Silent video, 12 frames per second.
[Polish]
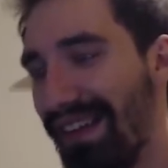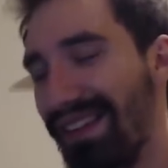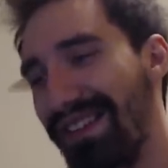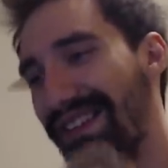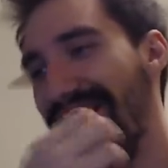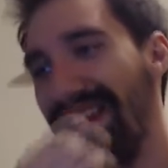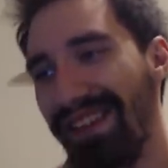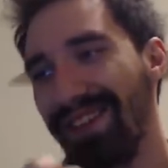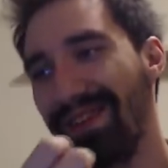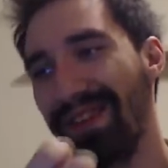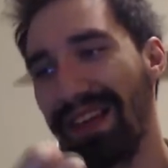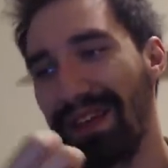Wiesz, jak
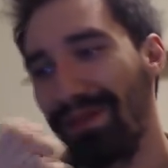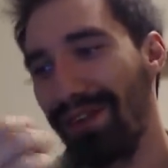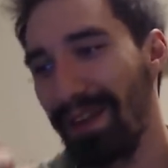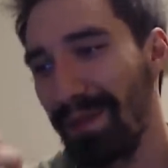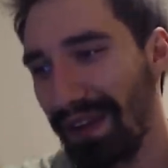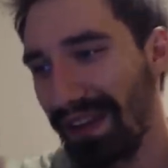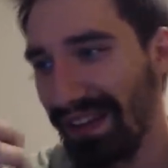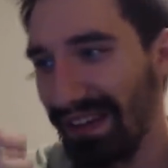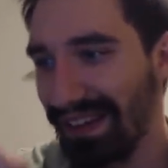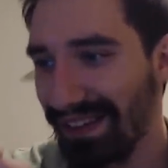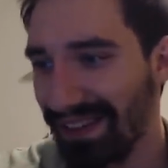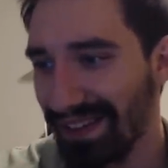są takie
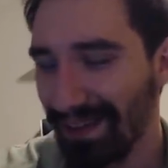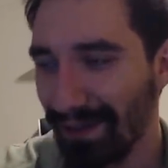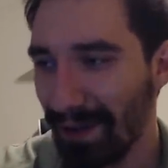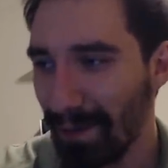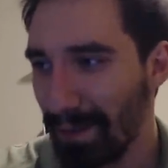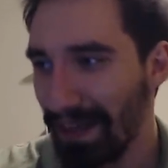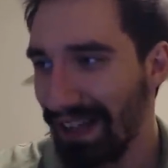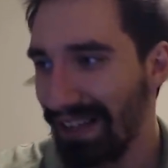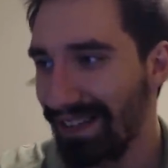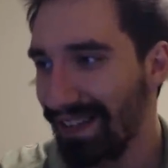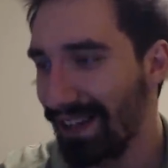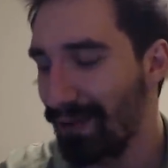filmy, gdzie są
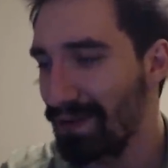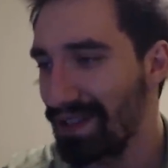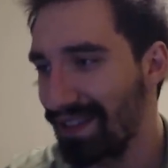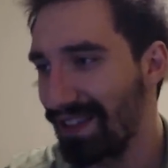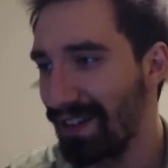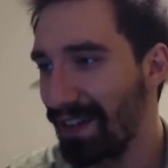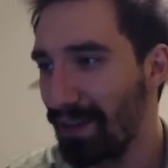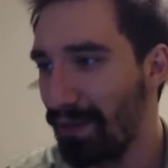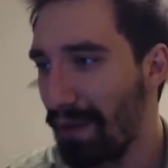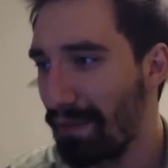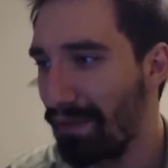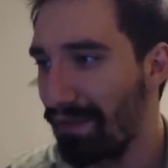kompilacje, jak ludzie se nogi
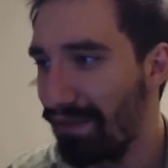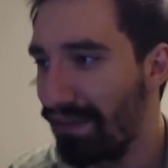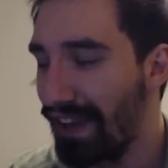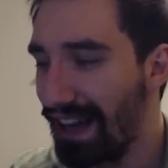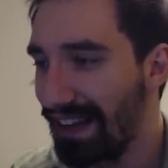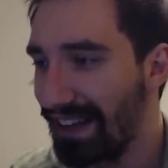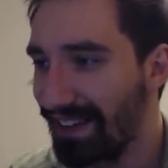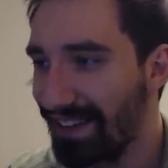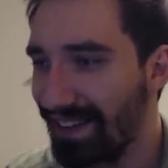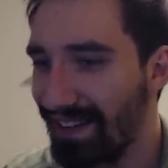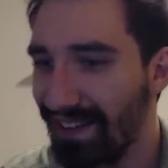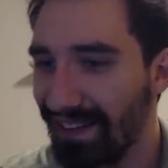łamią w walkach
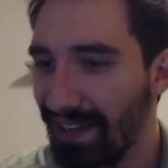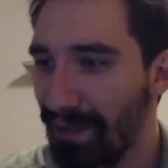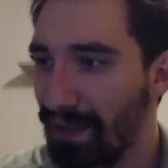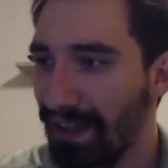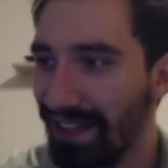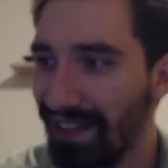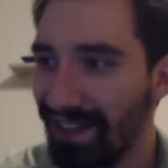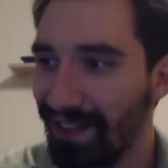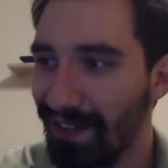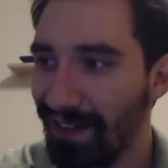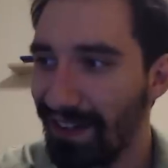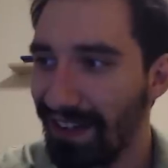czy coś, albo na
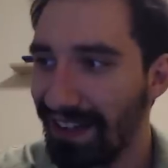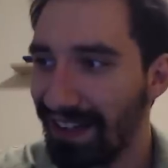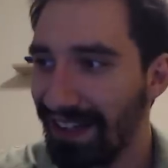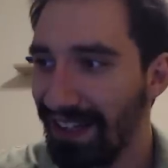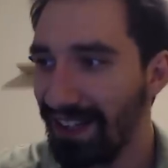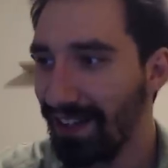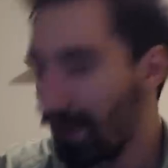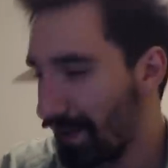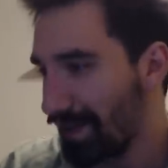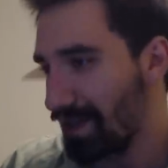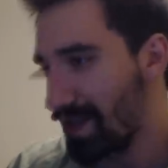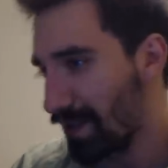deskorolkach, to
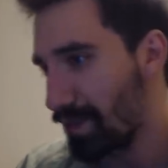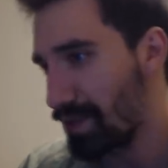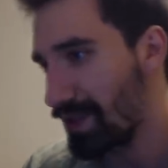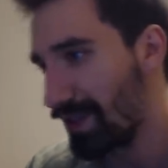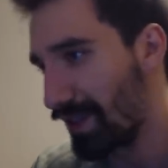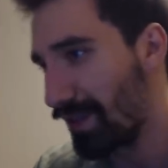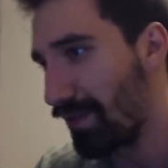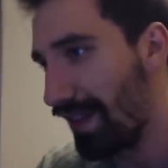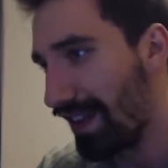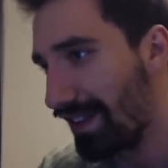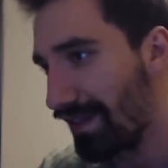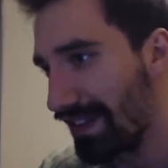jesteś na to
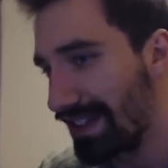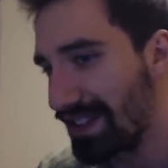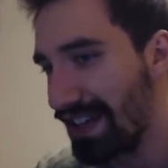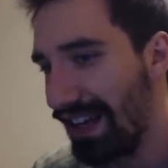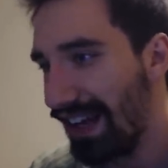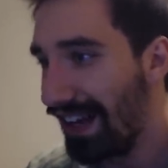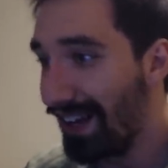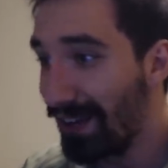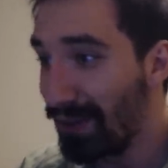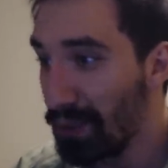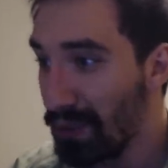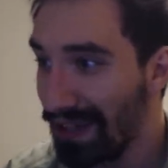przygotowany, wiesz. Ale
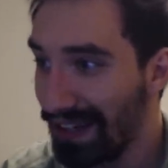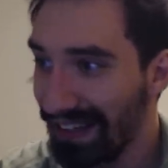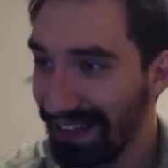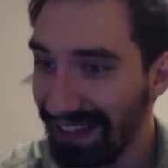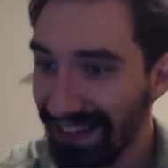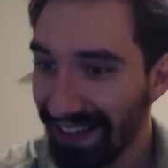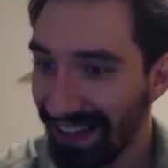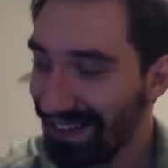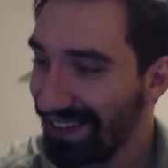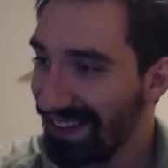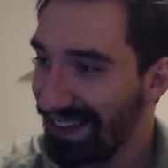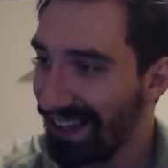tutaj tak
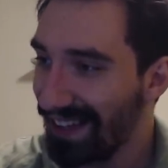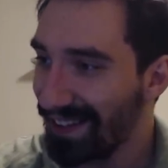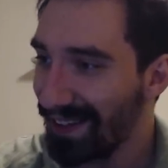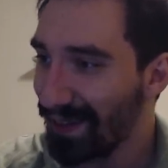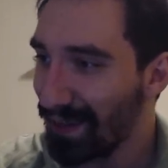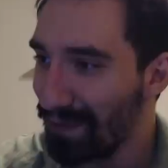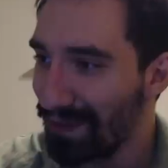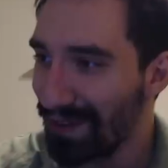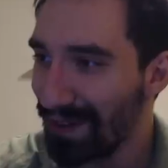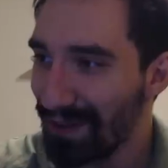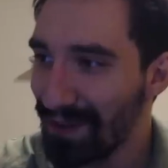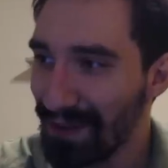znienacka to
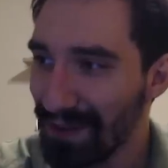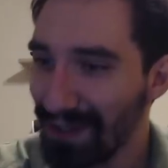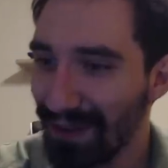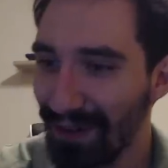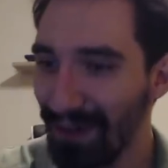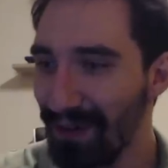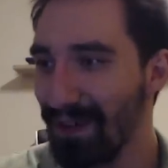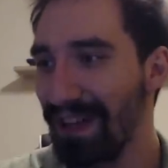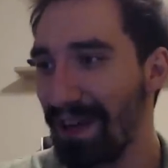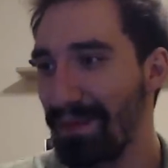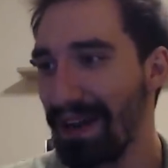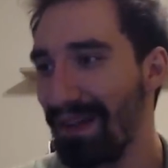wyskoczyło, że to luj,
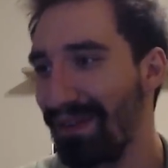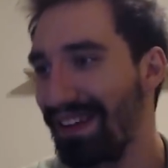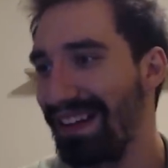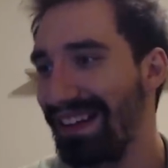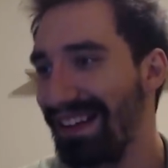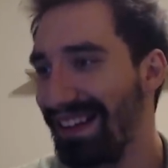naprawdę.